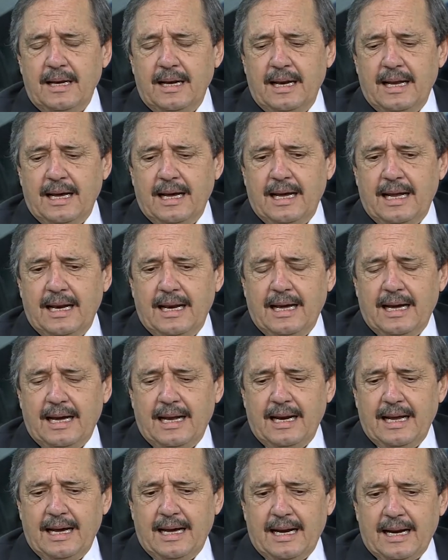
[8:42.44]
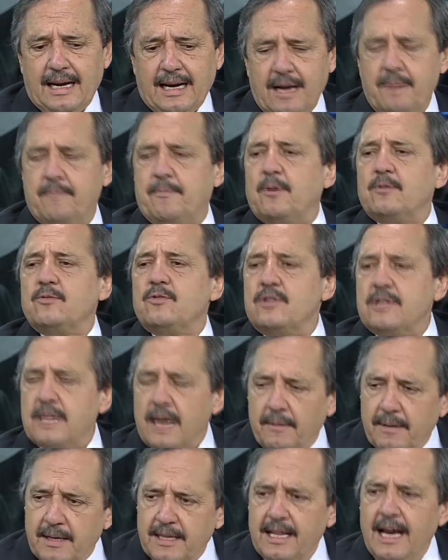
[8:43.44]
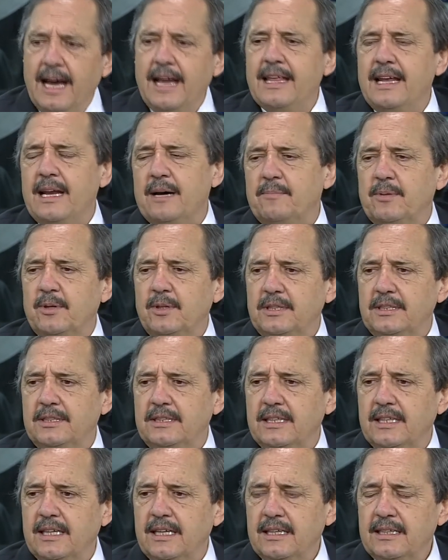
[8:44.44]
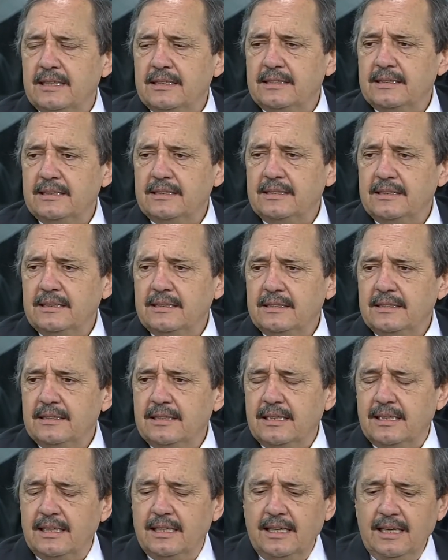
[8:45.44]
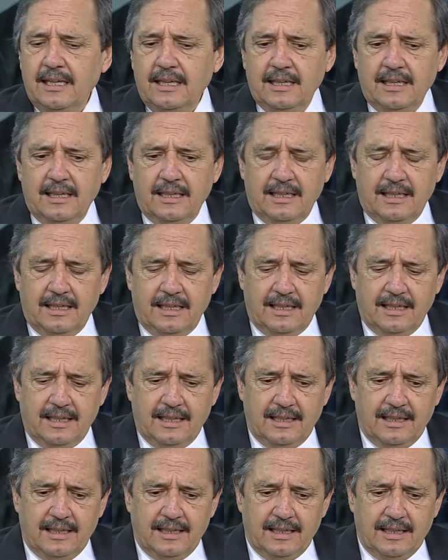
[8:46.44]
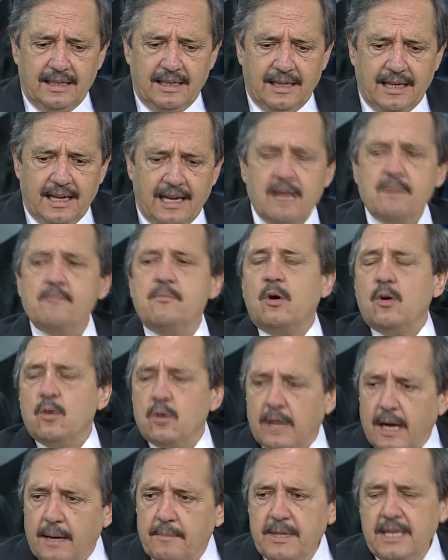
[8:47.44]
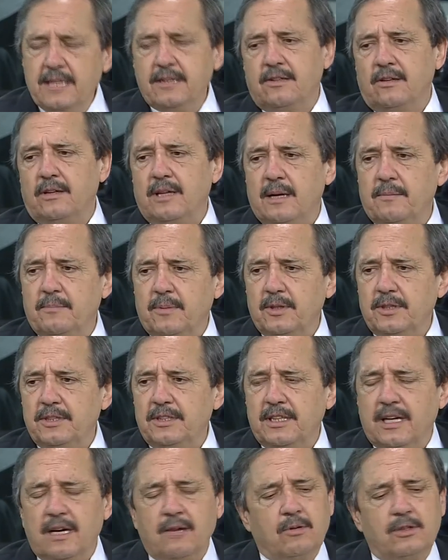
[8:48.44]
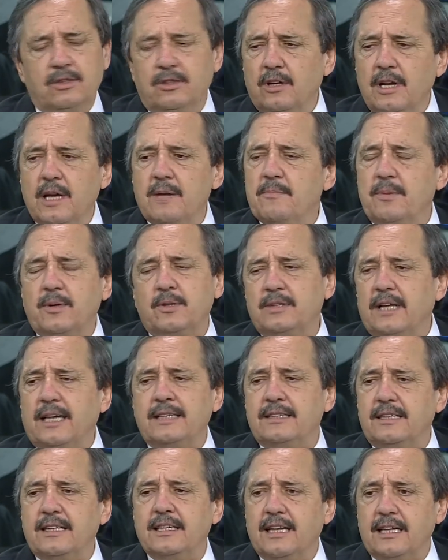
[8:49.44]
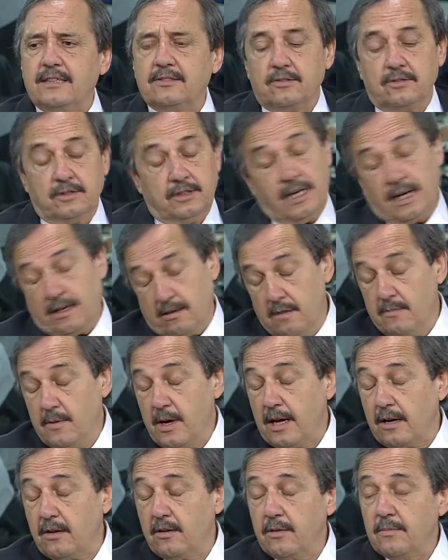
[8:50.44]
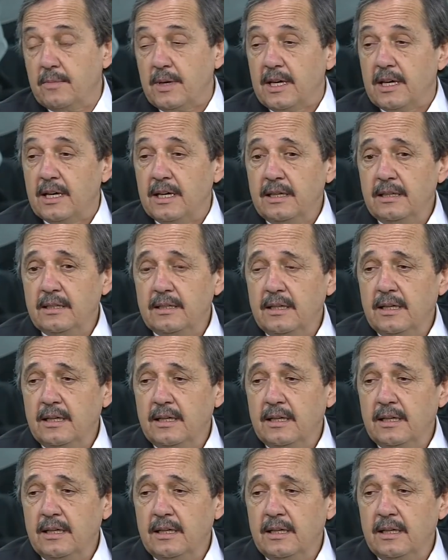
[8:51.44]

la, responsabilidad de la política, ¿eh? Eh, el, involucramiento de la política en cuestiones importantes de la sociedad como la economía,